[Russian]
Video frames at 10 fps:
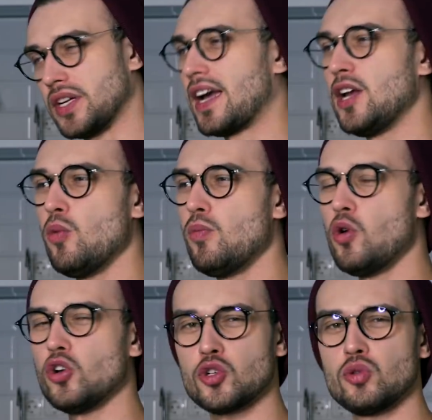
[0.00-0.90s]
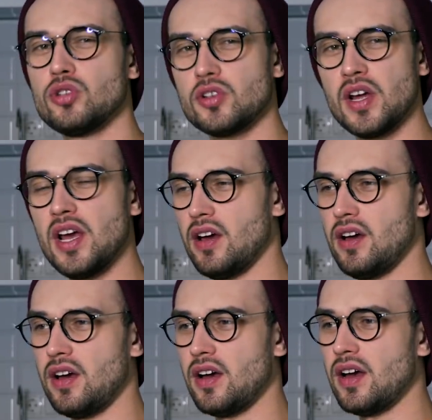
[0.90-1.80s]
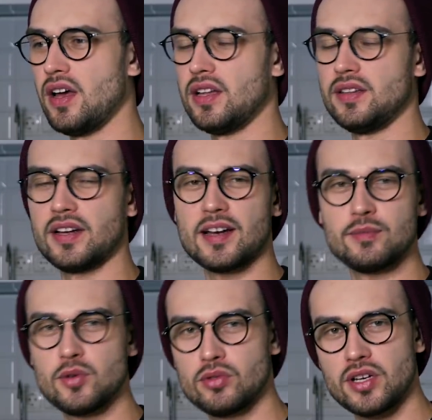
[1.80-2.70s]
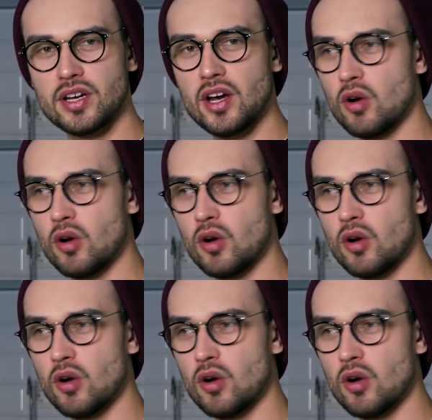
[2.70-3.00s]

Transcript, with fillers: Как и любой шутер а, на компьютере,